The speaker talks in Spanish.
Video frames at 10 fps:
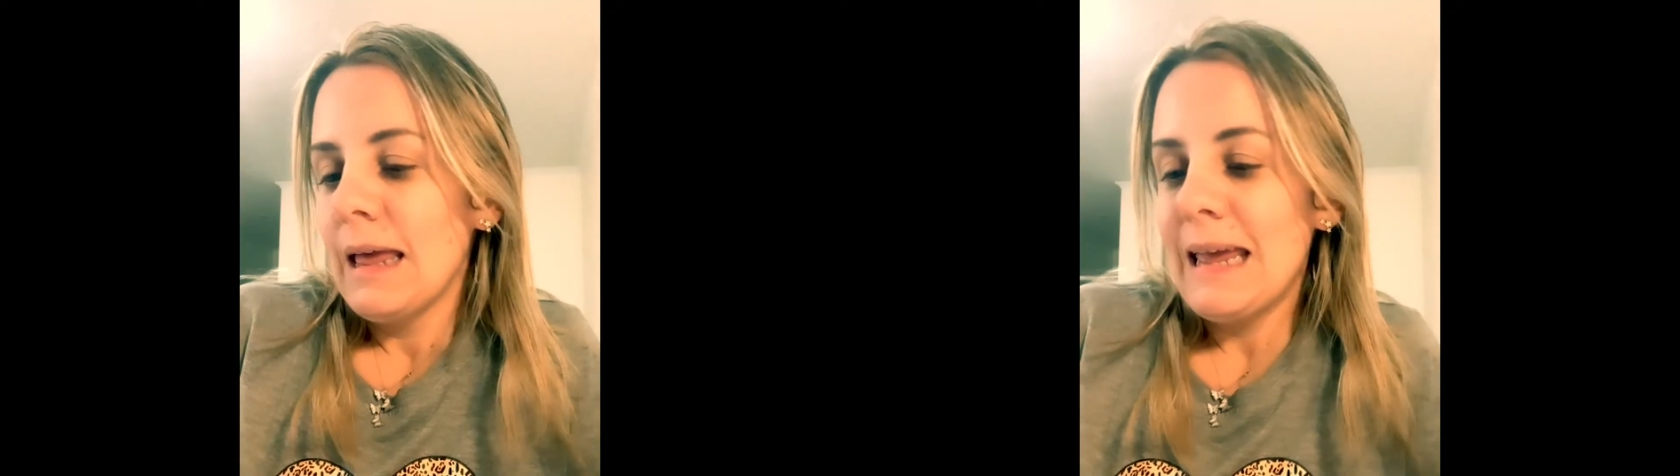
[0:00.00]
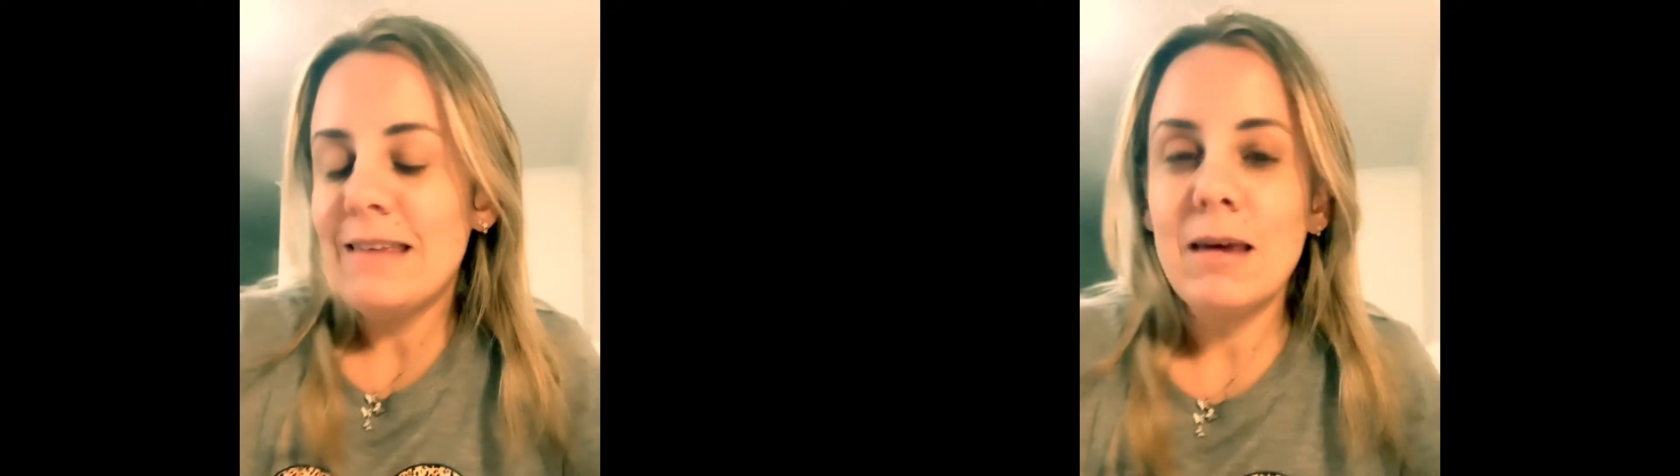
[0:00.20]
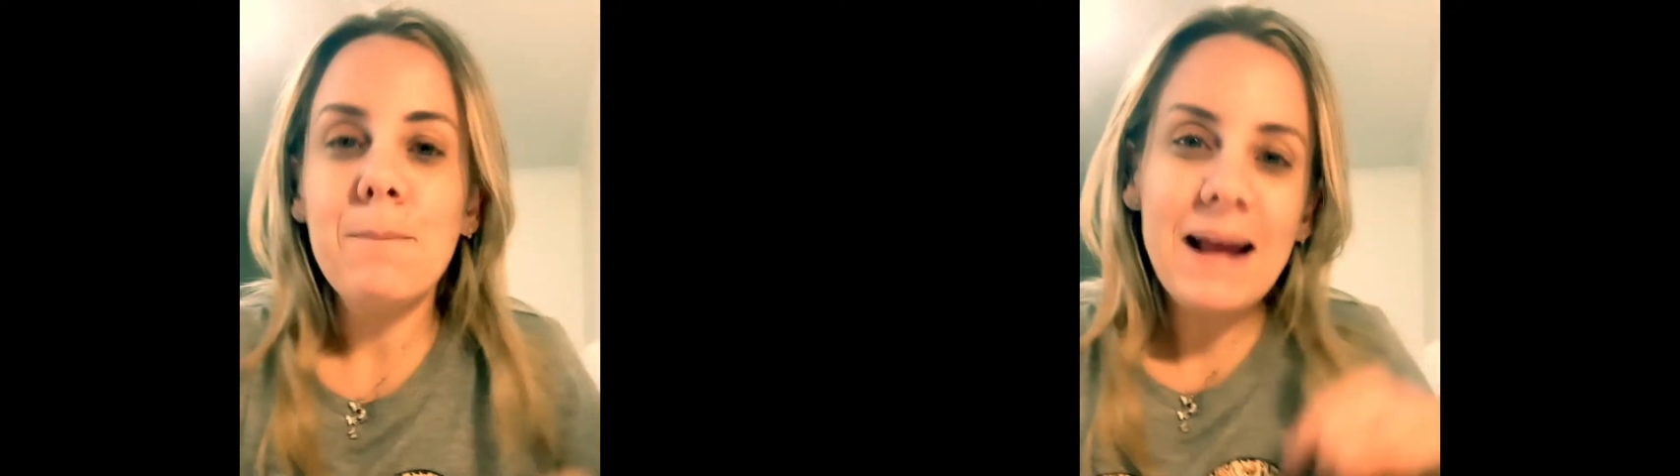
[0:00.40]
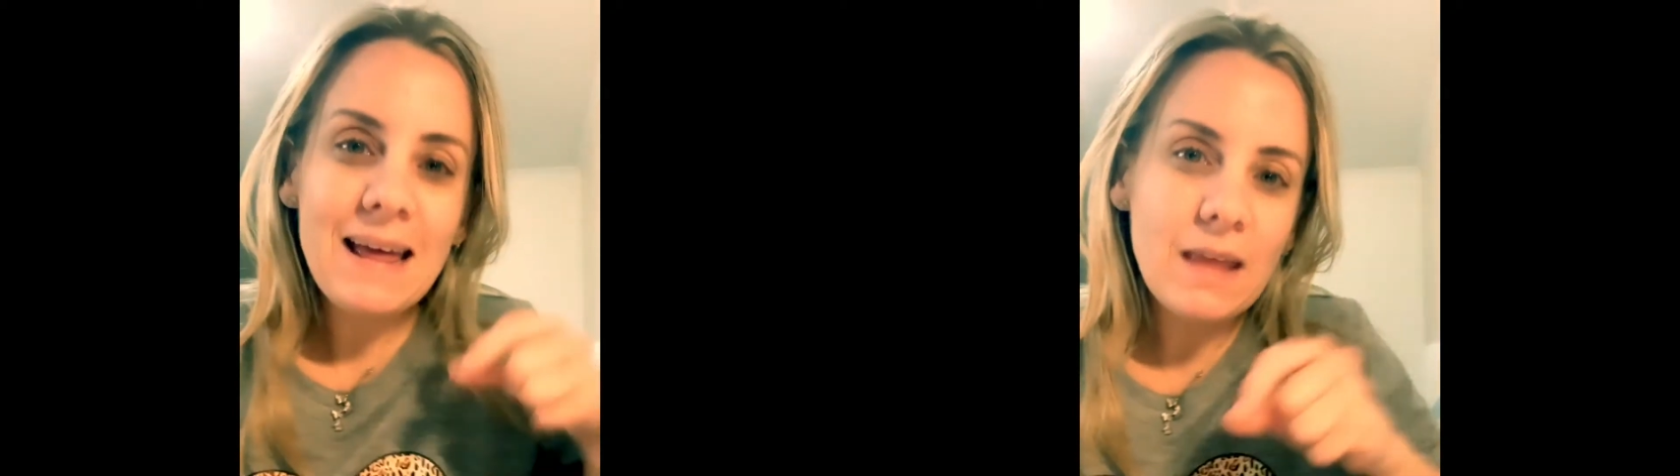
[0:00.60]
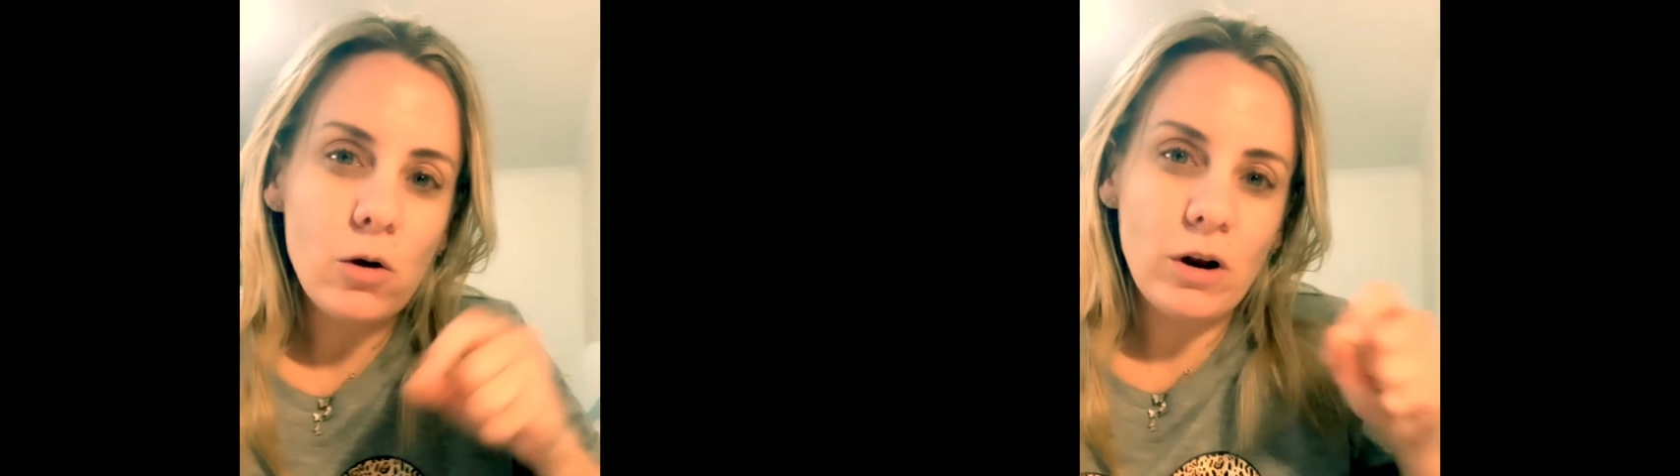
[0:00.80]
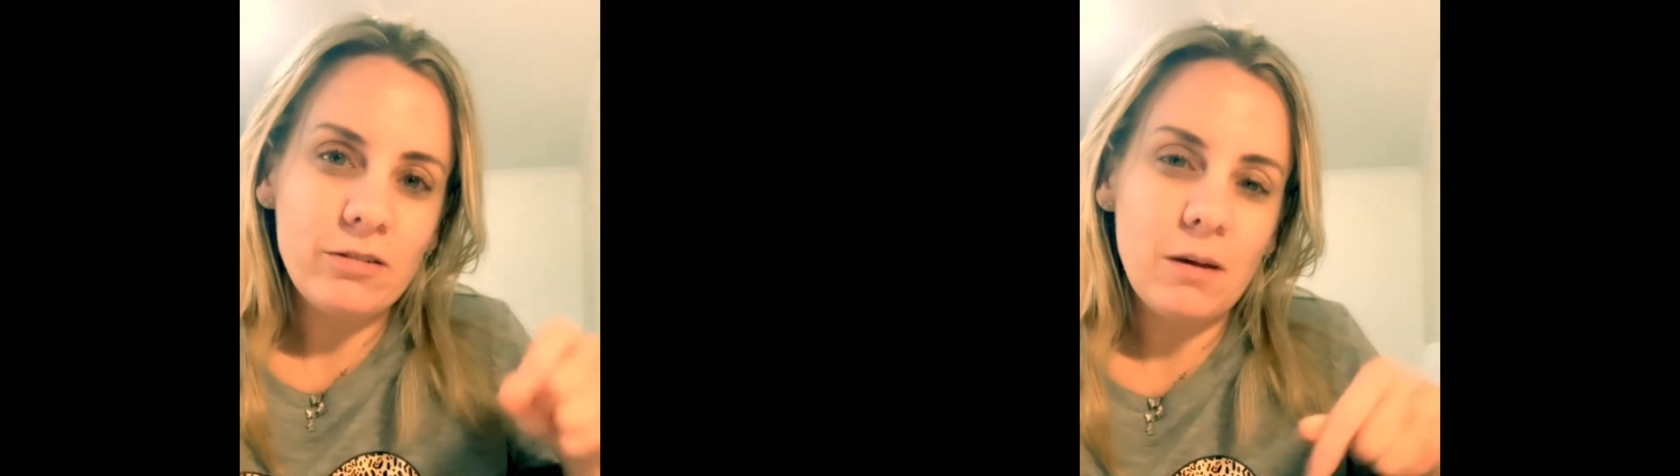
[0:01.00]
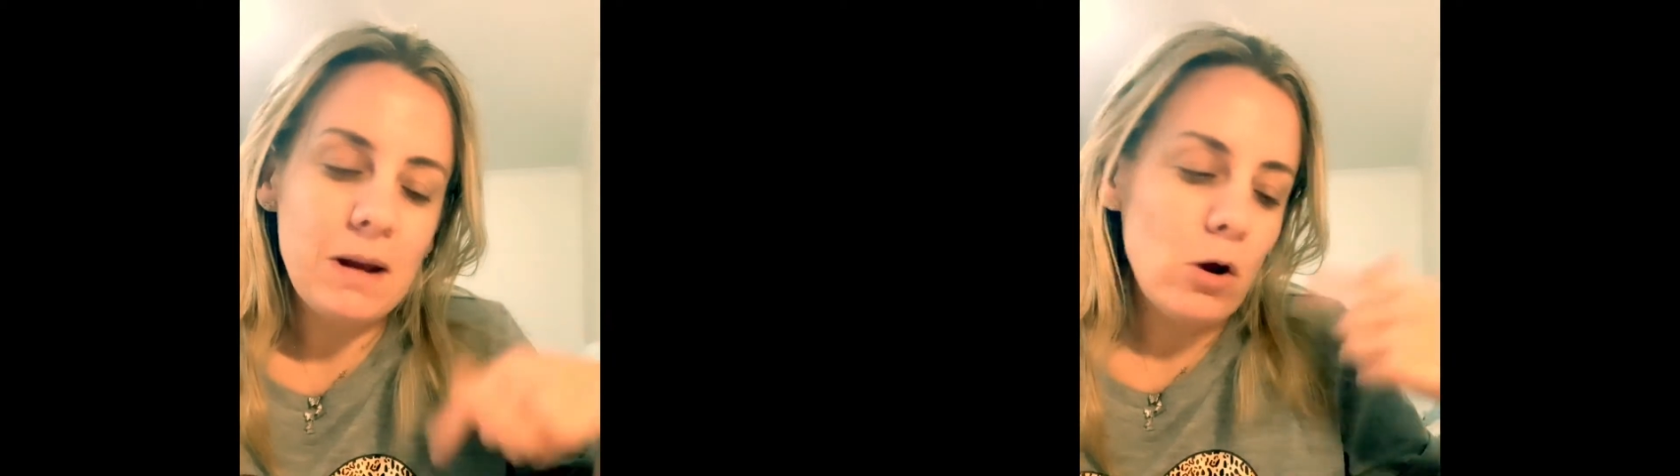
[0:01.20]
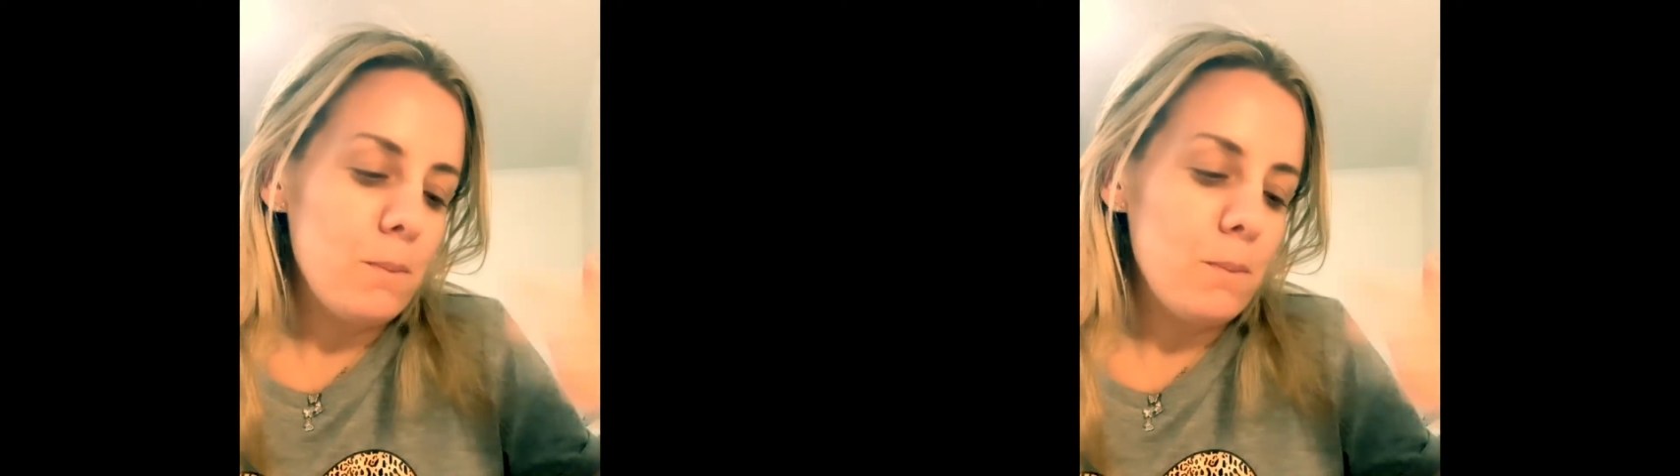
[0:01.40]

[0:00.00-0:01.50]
Y se prende con ese velón,